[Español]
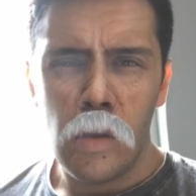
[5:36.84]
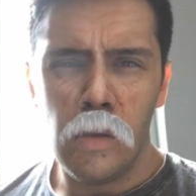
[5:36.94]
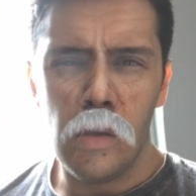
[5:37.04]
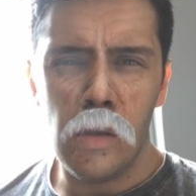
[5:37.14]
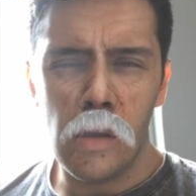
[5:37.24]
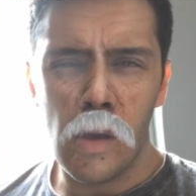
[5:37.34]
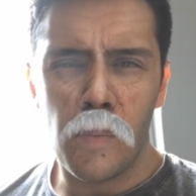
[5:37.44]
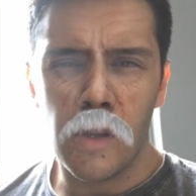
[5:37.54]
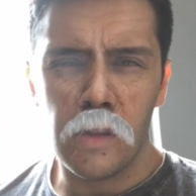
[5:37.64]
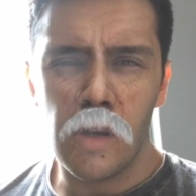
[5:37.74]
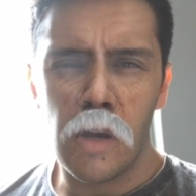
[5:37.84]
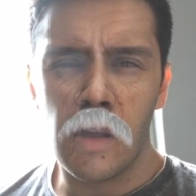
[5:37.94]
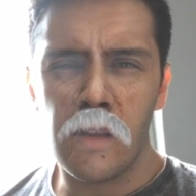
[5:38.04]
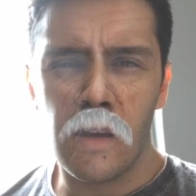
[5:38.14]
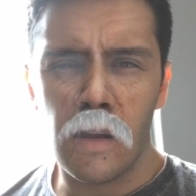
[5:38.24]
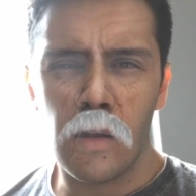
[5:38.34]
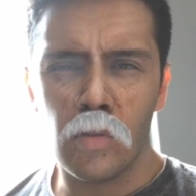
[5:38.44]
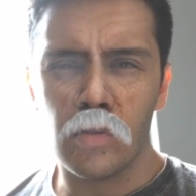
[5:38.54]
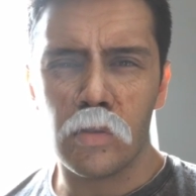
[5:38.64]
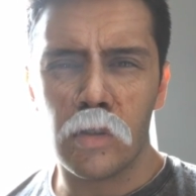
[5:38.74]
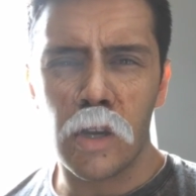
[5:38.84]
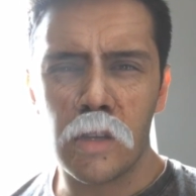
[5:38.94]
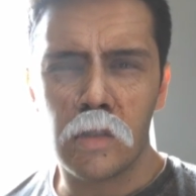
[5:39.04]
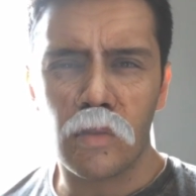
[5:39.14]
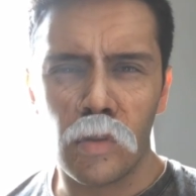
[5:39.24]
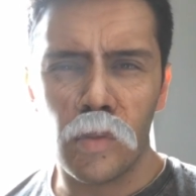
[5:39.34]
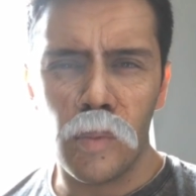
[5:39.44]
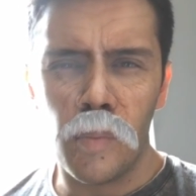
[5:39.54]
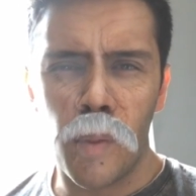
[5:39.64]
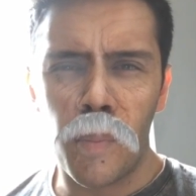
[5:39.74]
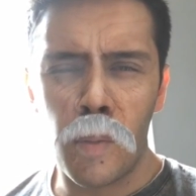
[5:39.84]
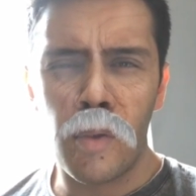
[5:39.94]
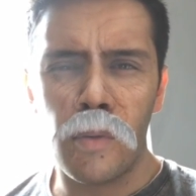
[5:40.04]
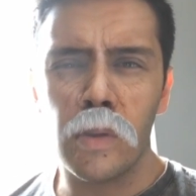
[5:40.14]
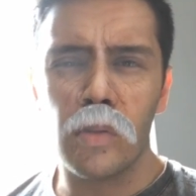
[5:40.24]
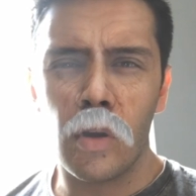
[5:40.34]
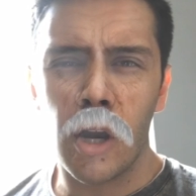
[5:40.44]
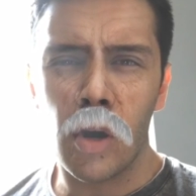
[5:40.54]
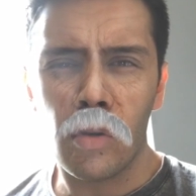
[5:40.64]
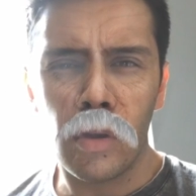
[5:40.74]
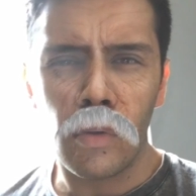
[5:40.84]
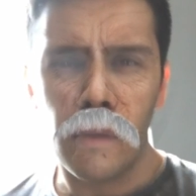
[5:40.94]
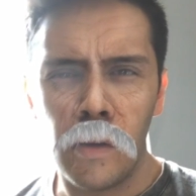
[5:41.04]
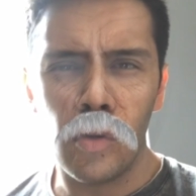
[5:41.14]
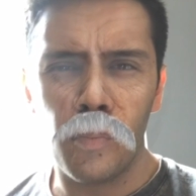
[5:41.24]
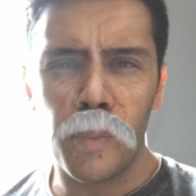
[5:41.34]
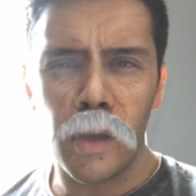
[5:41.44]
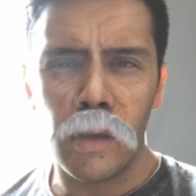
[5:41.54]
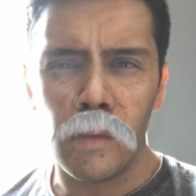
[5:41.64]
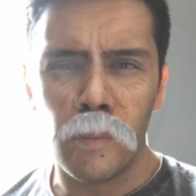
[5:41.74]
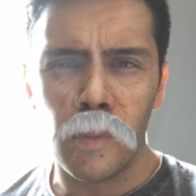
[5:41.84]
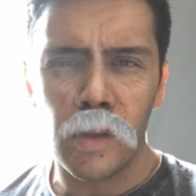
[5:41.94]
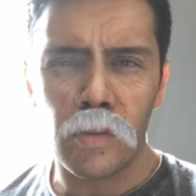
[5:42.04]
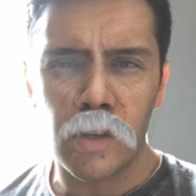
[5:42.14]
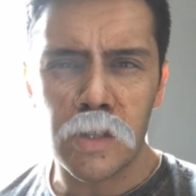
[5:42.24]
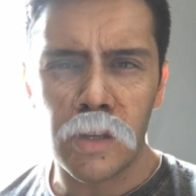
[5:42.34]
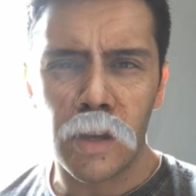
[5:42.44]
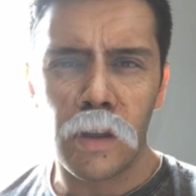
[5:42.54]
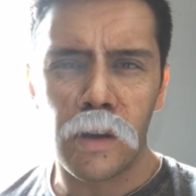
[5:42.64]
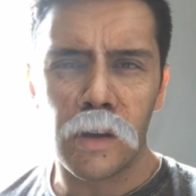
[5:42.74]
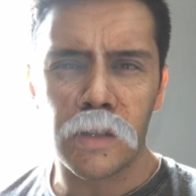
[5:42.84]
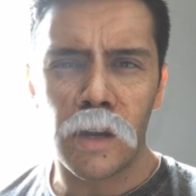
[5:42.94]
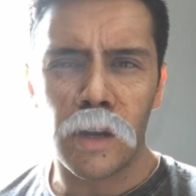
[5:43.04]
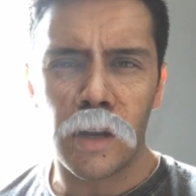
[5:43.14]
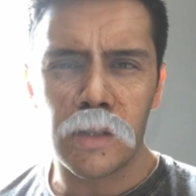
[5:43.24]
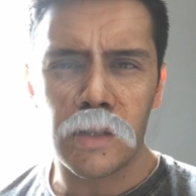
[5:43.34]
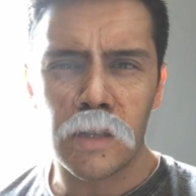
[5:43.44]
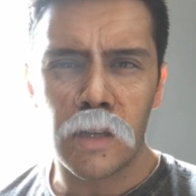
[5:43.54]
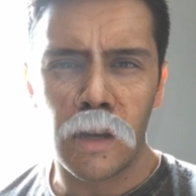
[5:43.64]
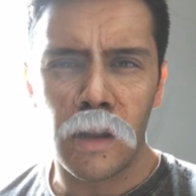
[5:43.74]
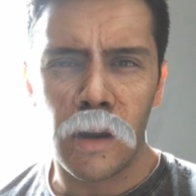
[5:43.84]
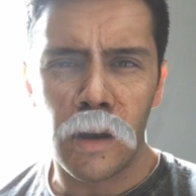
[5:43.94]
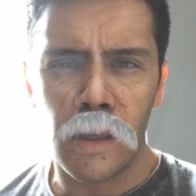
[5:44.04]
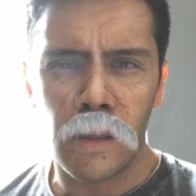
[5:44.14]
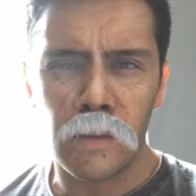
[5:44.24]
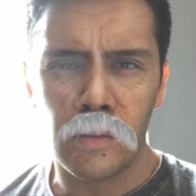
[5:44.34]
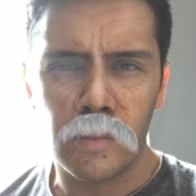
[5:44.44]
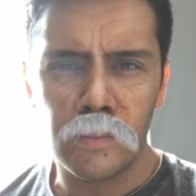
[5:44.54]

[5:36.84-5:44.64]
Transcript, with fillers: Y aprendí a nadar a los tres cuando mi papá me aventó al lago de Guadalupe y me dijo que si quería regresar a casa saliera nadando.